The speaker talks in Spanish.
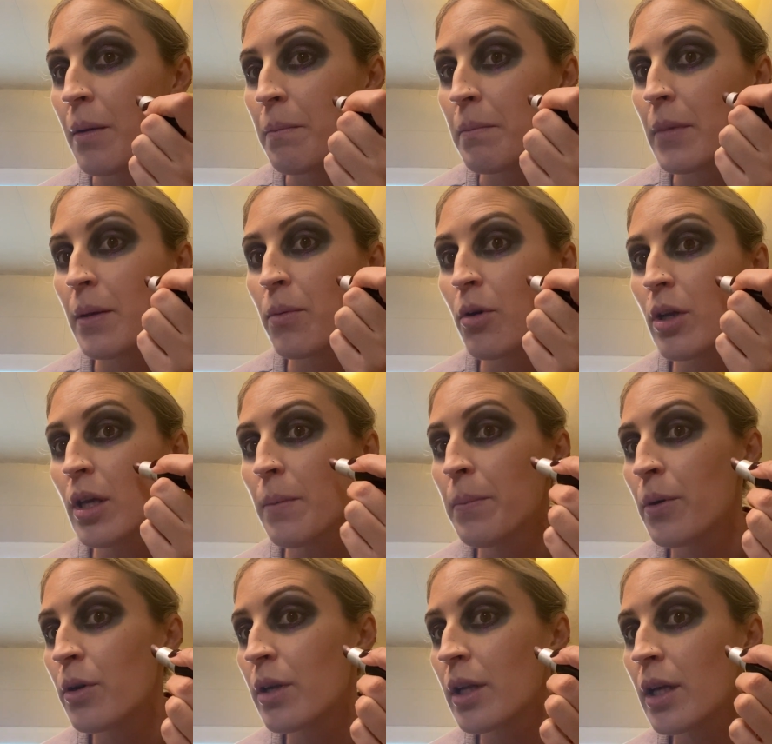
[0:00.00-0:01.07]
Me voy a
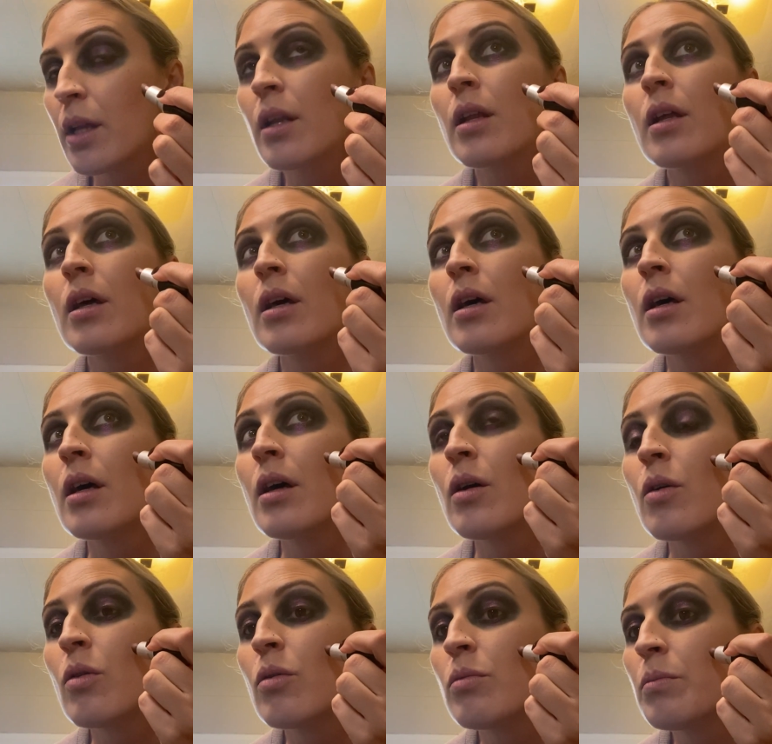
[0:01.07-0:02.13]
poner
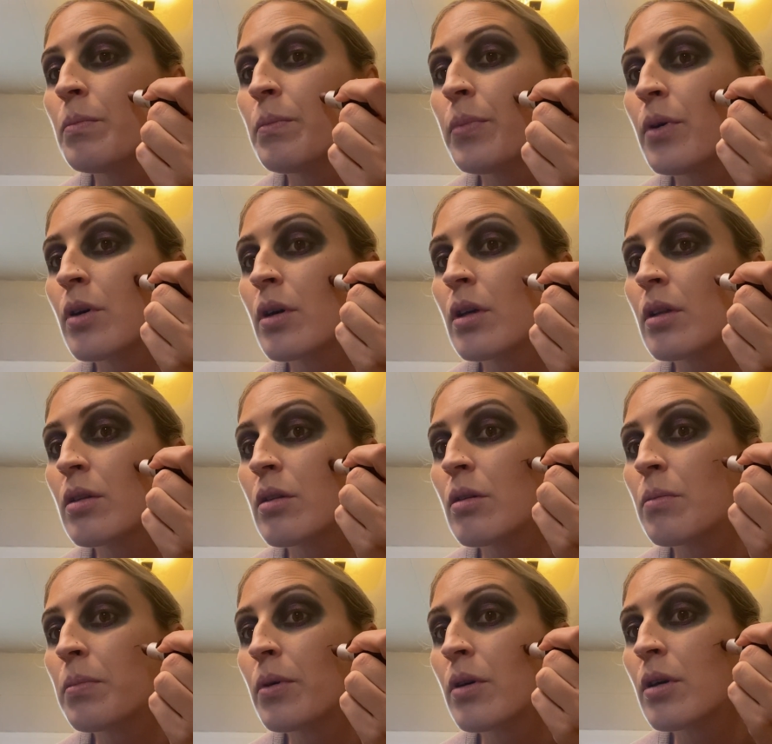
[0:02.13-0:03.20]
un
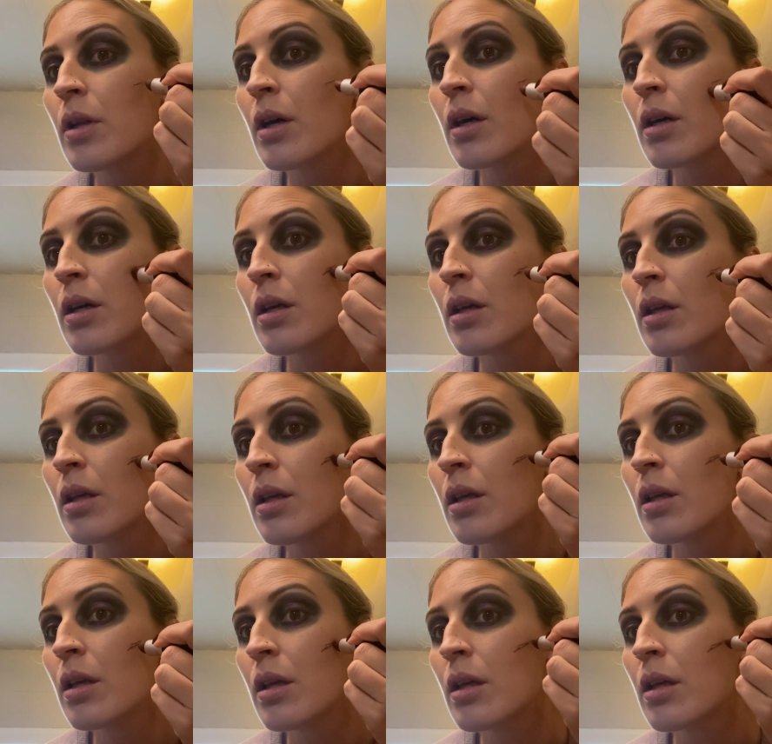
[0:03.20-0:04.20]
poquito por aquí.